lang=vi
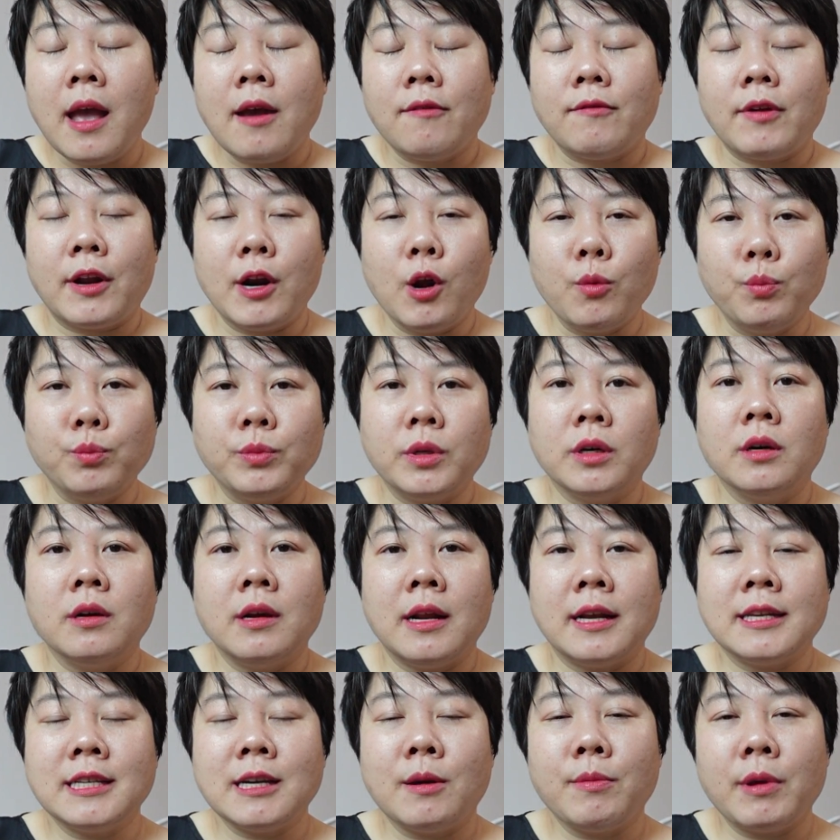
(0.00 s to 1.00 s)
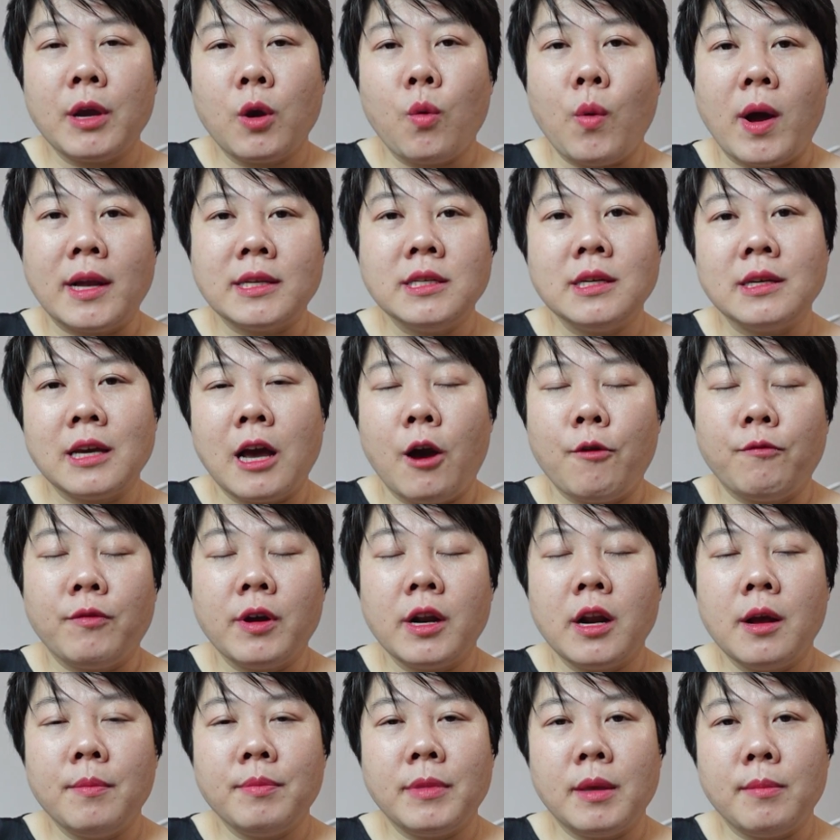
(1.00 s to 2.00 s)
và đồng thời là trong cái quá trình học
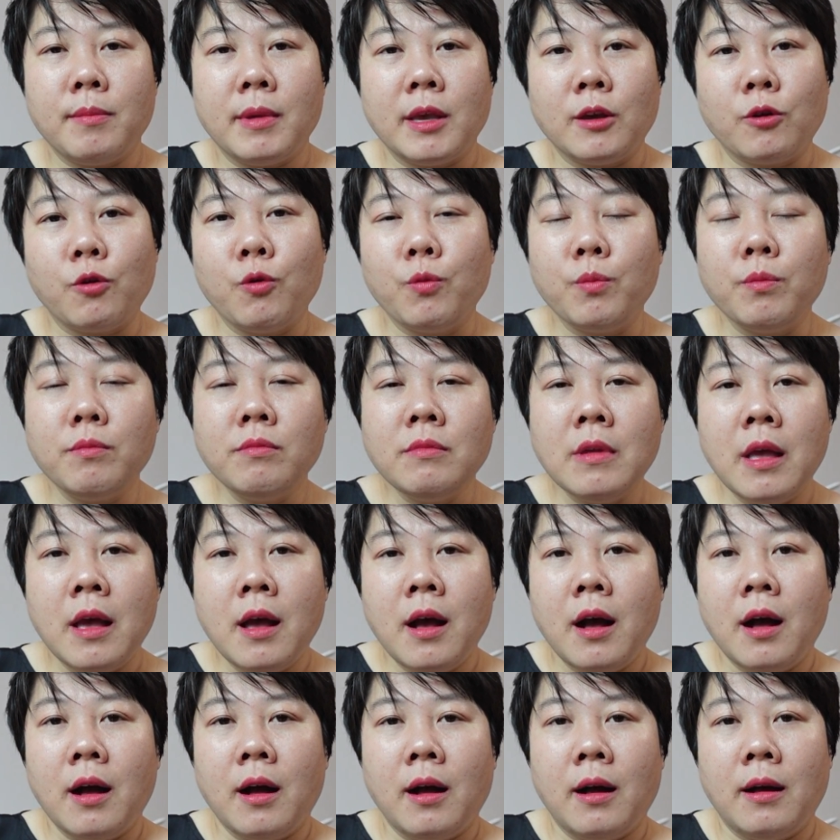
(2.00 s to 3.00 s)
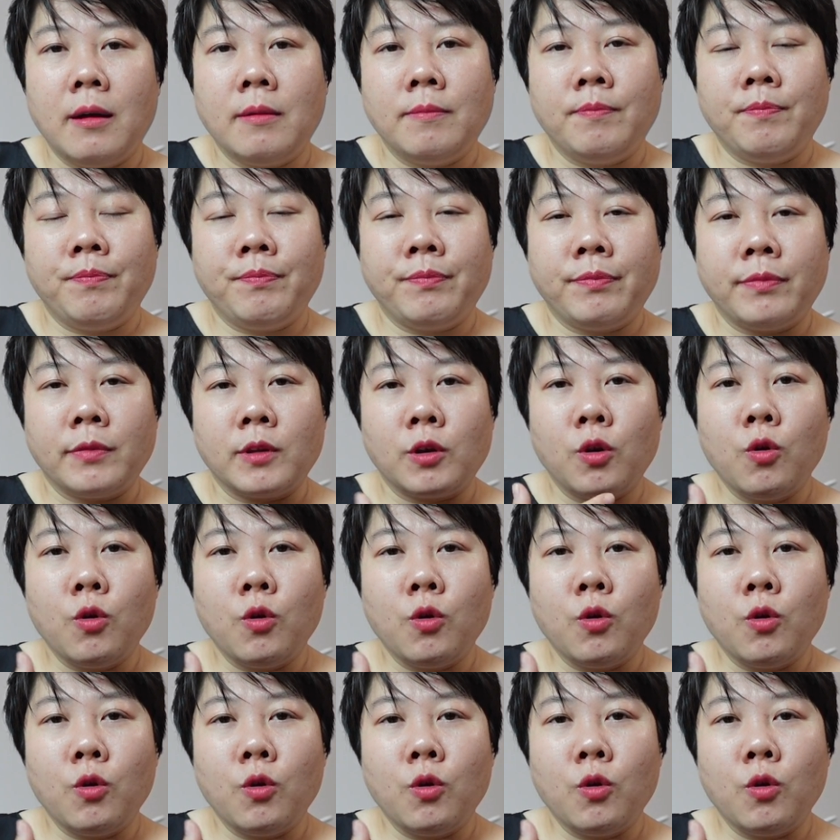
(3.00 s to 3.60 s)
phát âm thì mình cũng um,